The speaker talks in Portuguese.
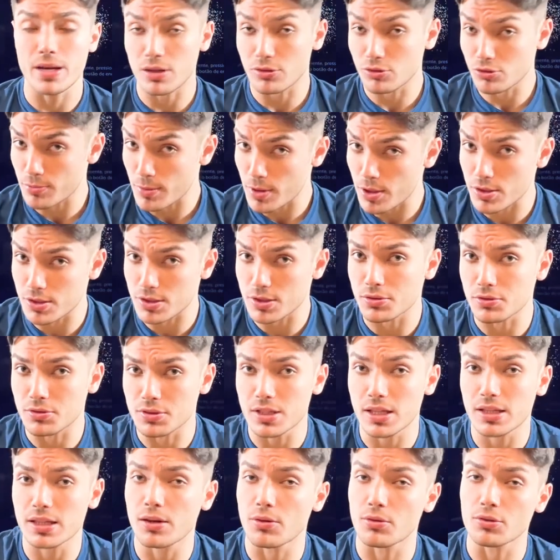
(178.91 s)
ele é um dos maiores
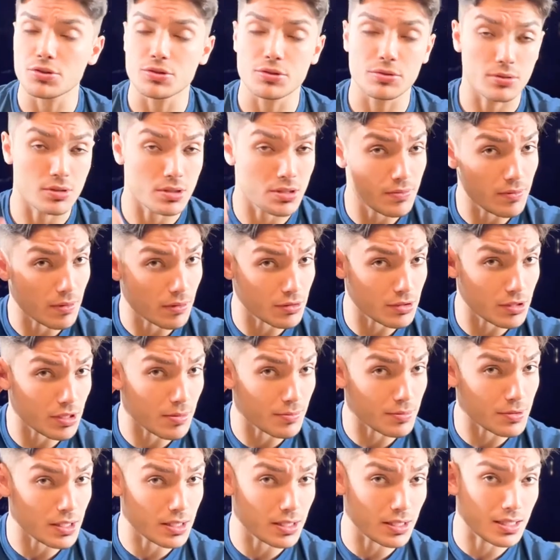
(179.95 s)
ídolos até hoje, inclusive há uns
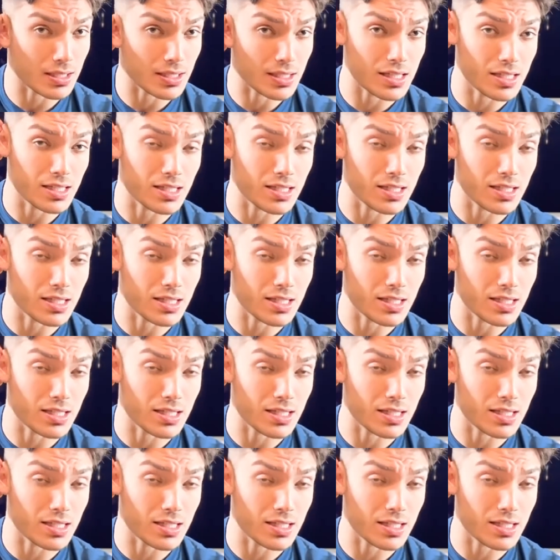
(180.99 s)
tempos atrás ele